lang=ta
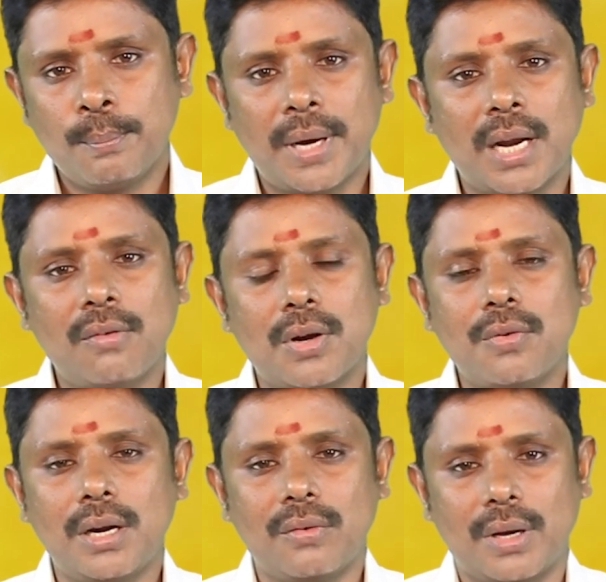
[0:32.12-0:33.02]

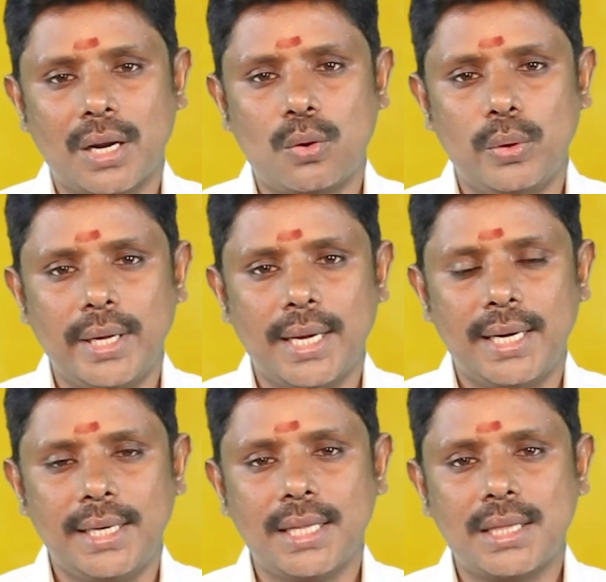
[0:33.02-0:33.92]
பணவரவுகள் வரக்கூடிய
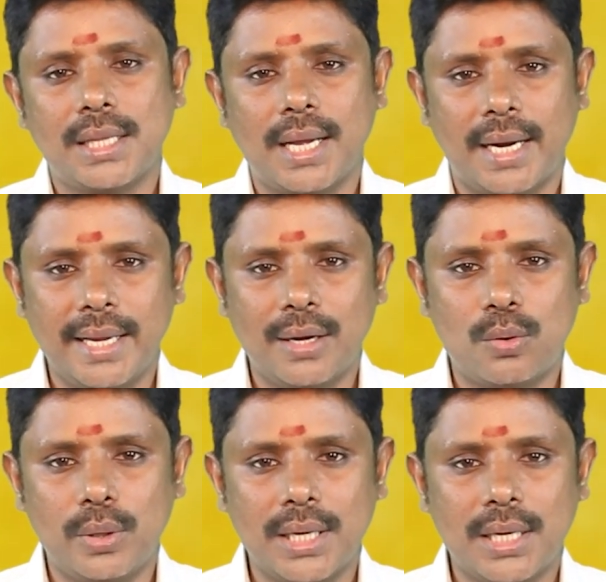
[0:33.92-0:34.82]
நினைத்ததை
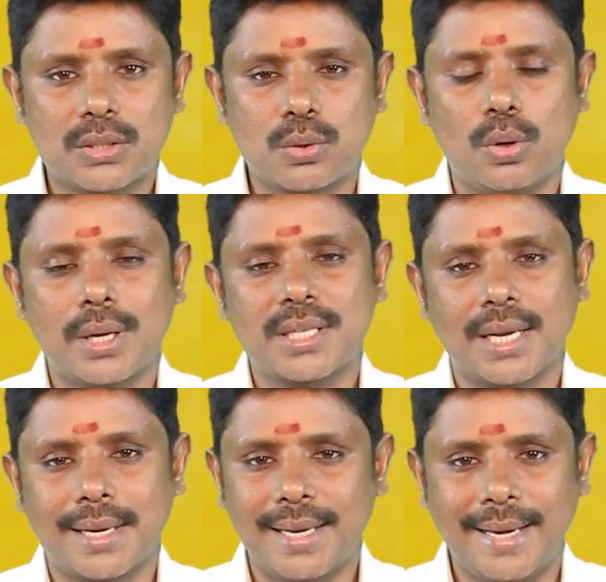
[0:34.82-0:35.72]
அடையக்கூடிய
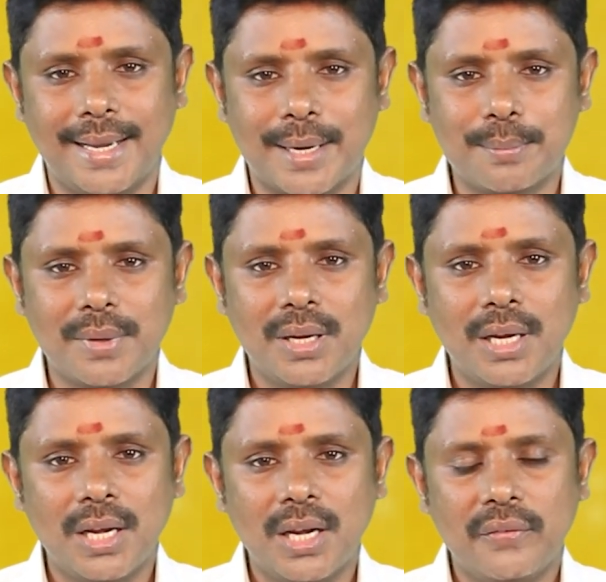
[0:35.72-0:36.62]
கலை நேரம்
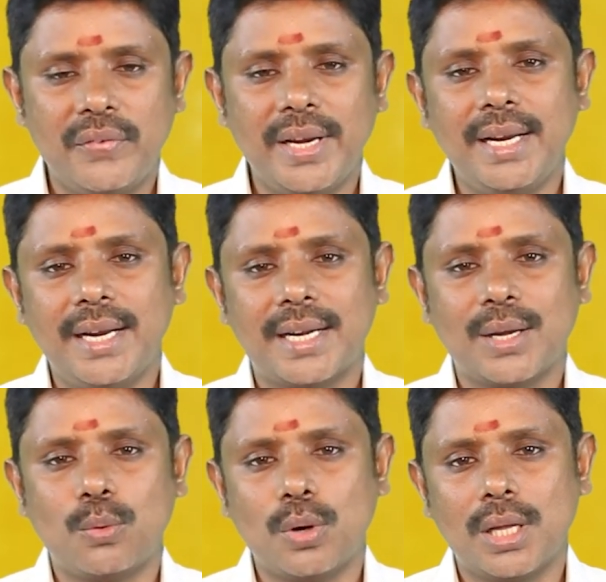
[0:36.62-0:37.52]
வீடு
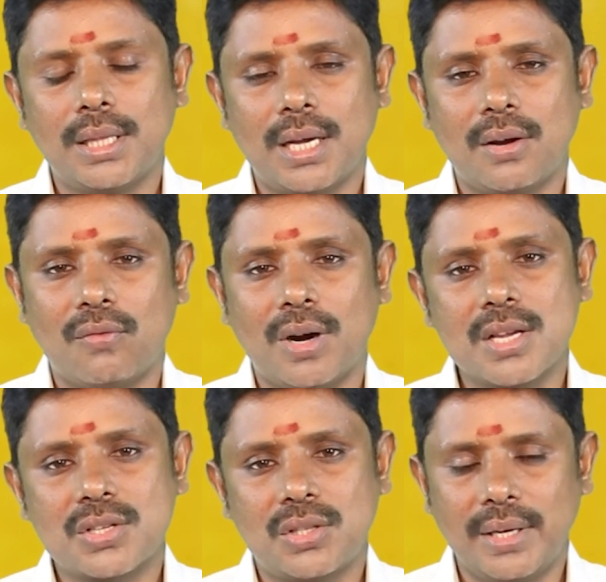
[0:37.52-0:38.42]
கட்ட உகந்த
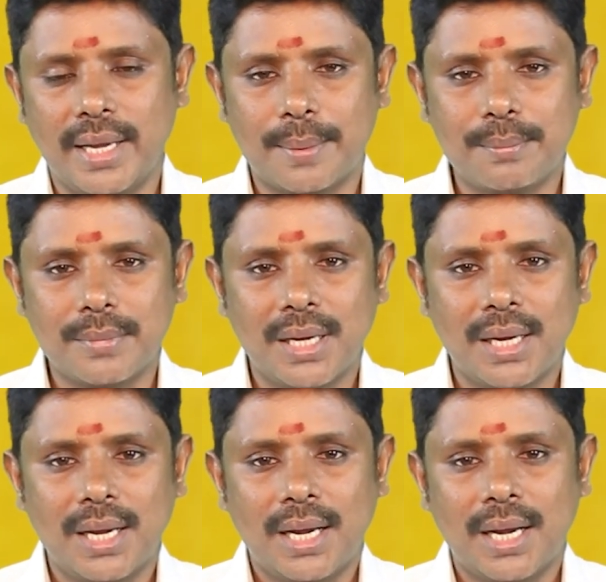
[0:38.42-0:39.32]
வாஸ்து நேரம்
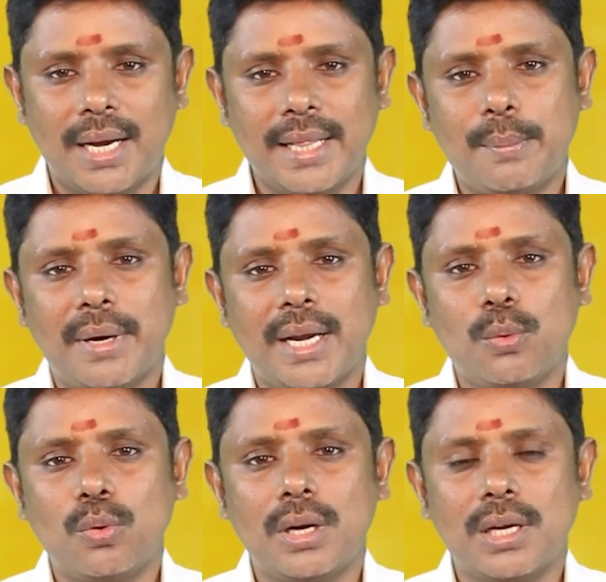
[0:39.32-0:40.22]
அதே
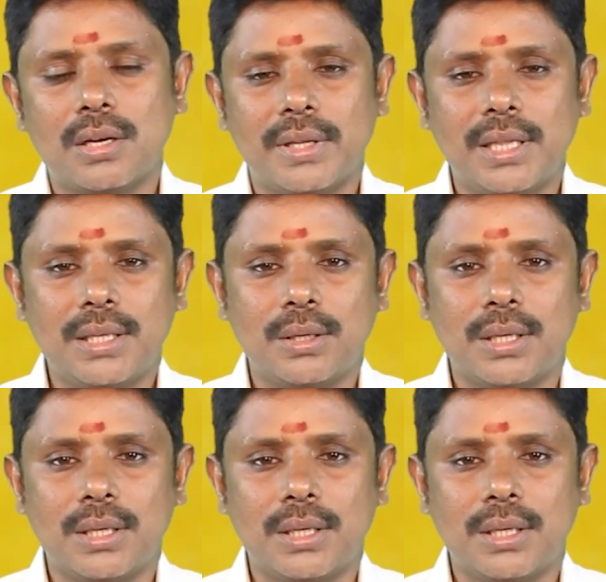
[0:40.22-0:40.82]
மாதிரி உங்களுக்கு வந்து